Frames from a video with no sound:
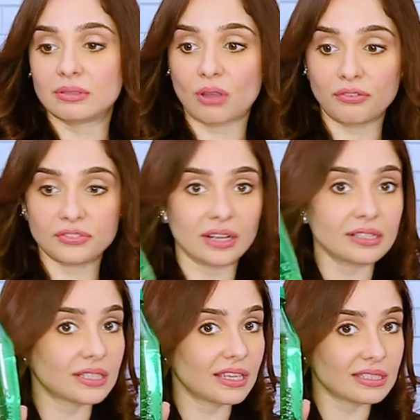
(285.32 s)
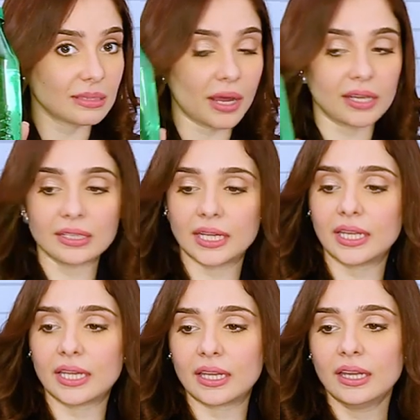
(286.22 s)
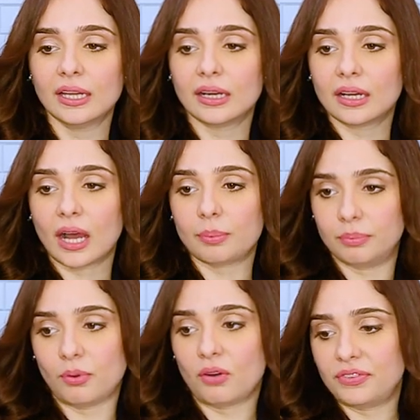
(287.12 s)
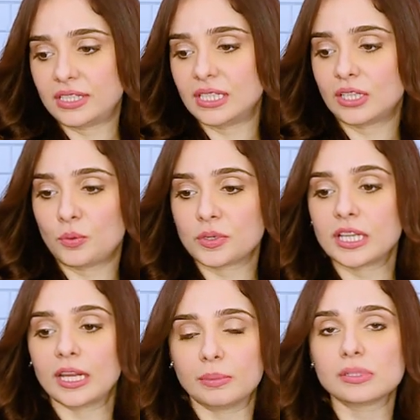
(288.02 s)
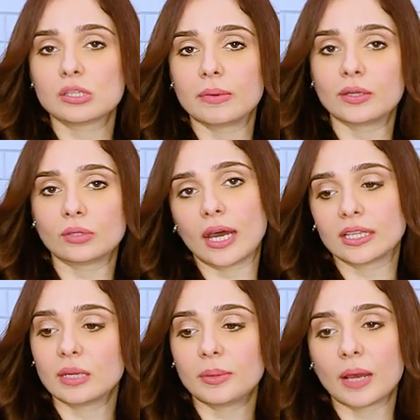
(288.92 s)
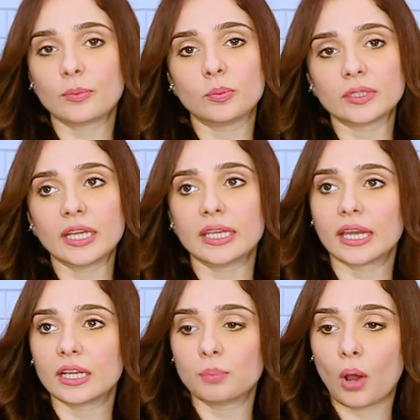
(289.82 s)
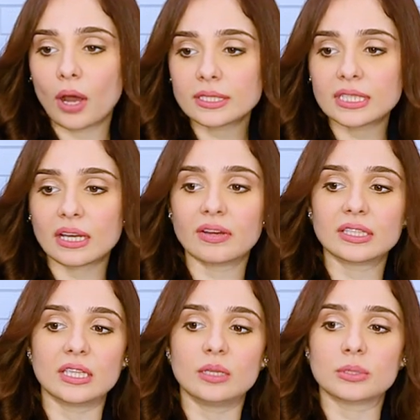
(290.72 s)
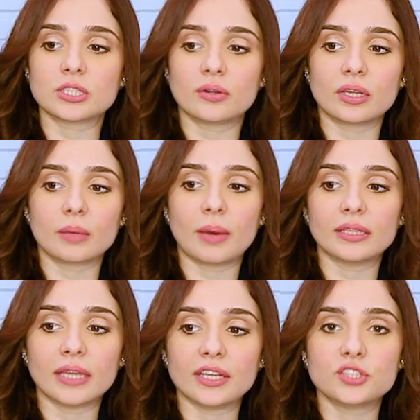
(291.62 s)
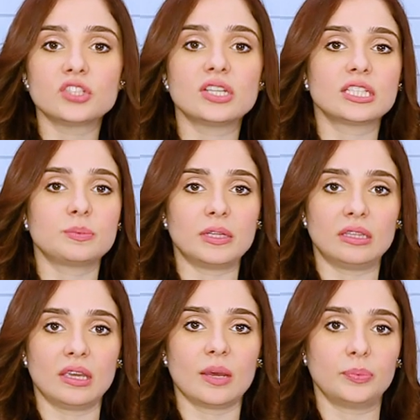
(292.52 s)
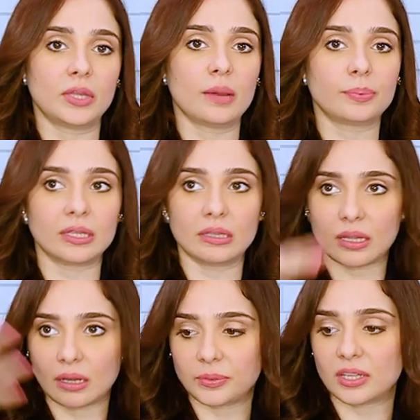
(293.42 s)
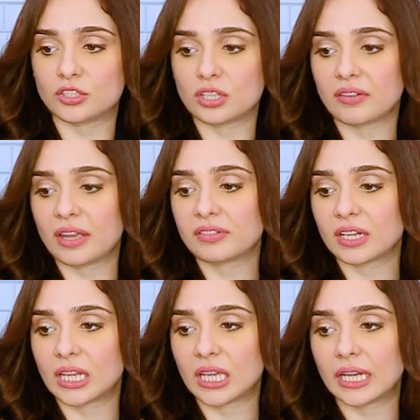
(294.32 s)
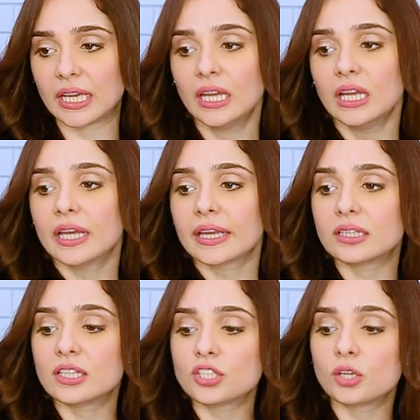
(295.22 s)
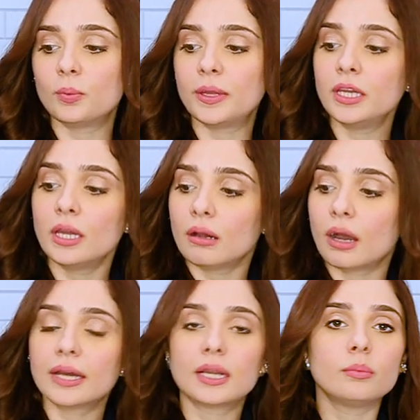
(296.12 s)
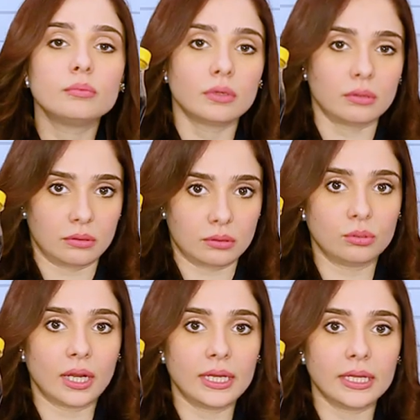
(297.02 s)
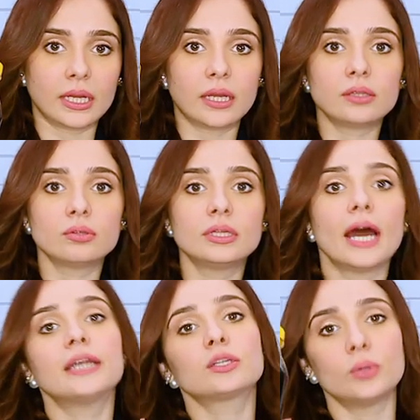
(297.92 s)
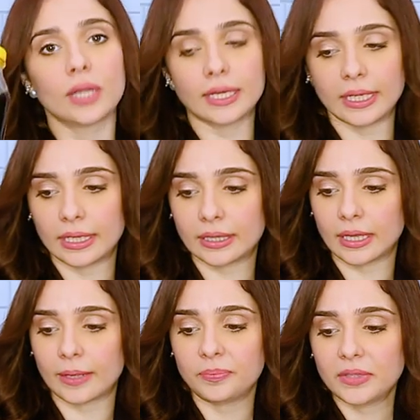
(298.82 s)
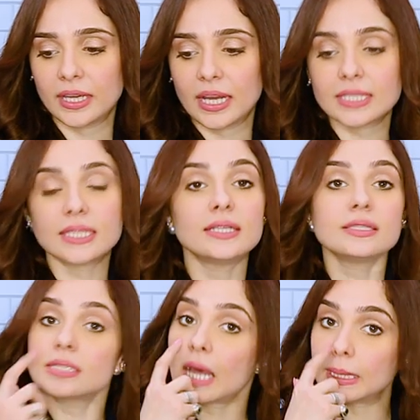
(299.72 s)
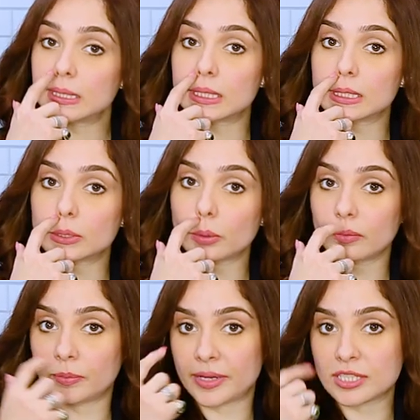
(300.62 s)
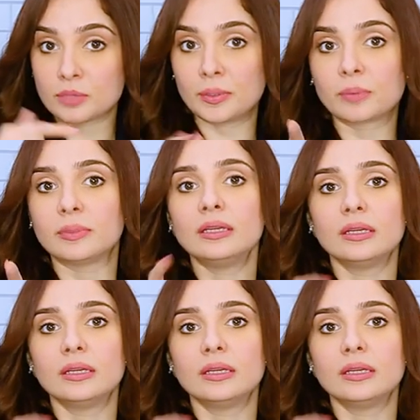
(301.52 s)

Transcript: सॉफ्ट ड्रिंक्स का इस्तेमाल करेंगे अब ऑब्वियसली इनके ऊपर से लेबल्स तो मैंने उतार दिए बट आपको पता ही है बहुत सी खातन बच्चा होने के बाद एनर्जी ड्रिंक्स पीती हैं अपने आप की अपनी एनर्जी रिवाइव करने के लिए कहती हैं चलो भाई अगर हम आ, कोला ले रहे हैं तो डाइट कोला ले लेते हैं अच्छा ये सारी चीज़ें जो है वो ब्रेस्ट मिल्क में